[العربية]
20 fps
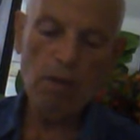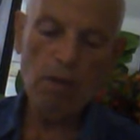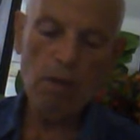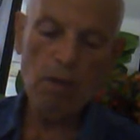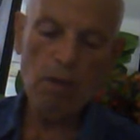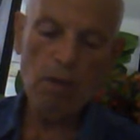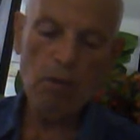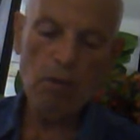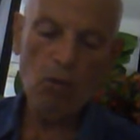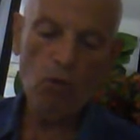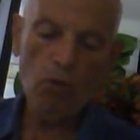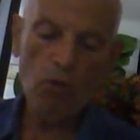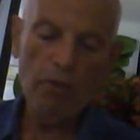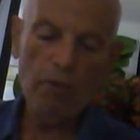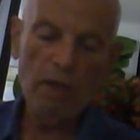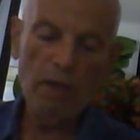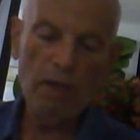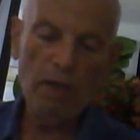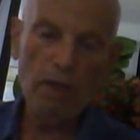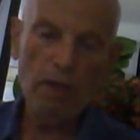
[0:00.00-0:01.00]

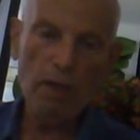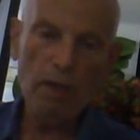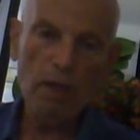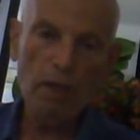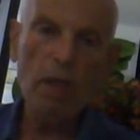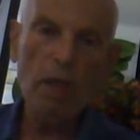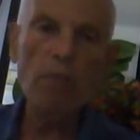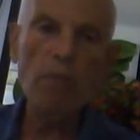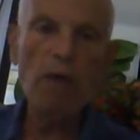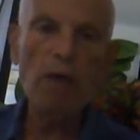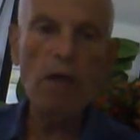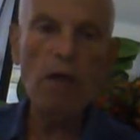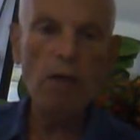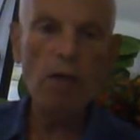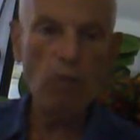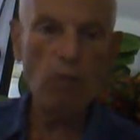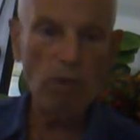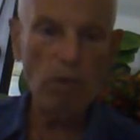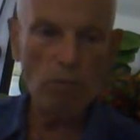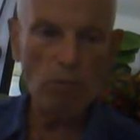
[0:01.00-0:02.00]
الموهوبين
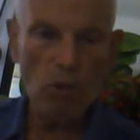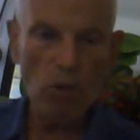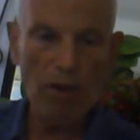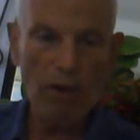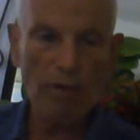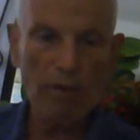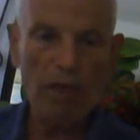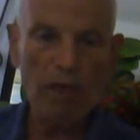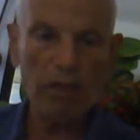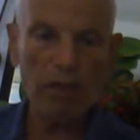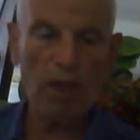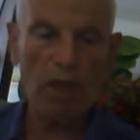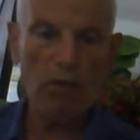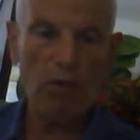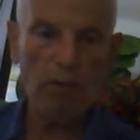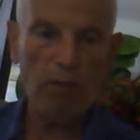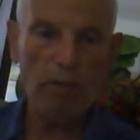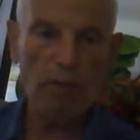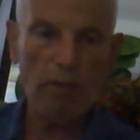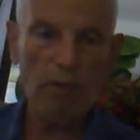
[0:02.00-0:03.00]
المواهب اللي أعطاها
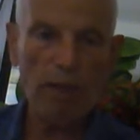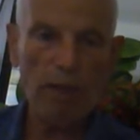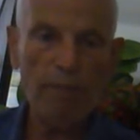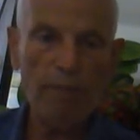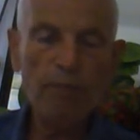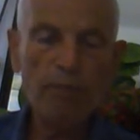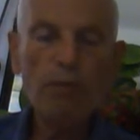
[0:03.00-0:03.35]
المربي